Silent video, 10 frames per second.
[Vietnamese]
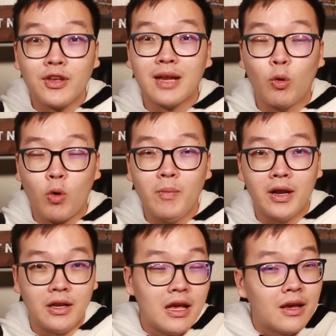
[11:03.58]
bảo danh mục của
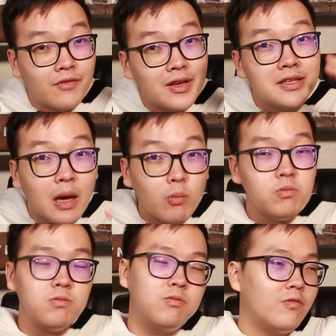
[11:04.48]
mình phải giống
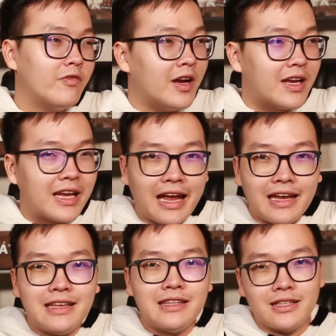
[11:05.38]
với
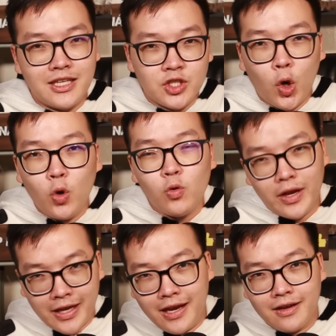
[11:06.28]
cái chỉ số
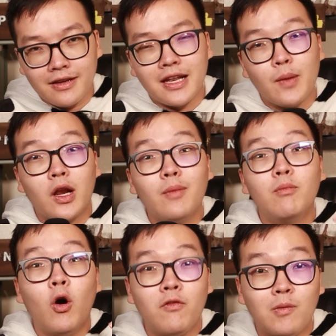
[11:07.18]
ngoài kia để có thể
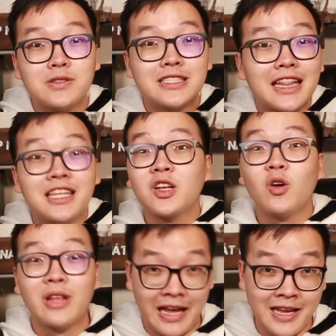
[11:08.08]
mô phỏng sát nhất
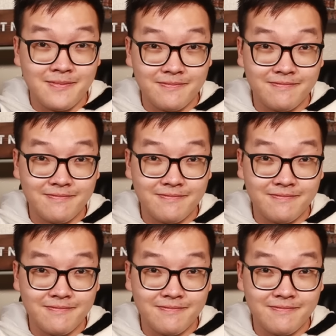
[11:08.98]
có thể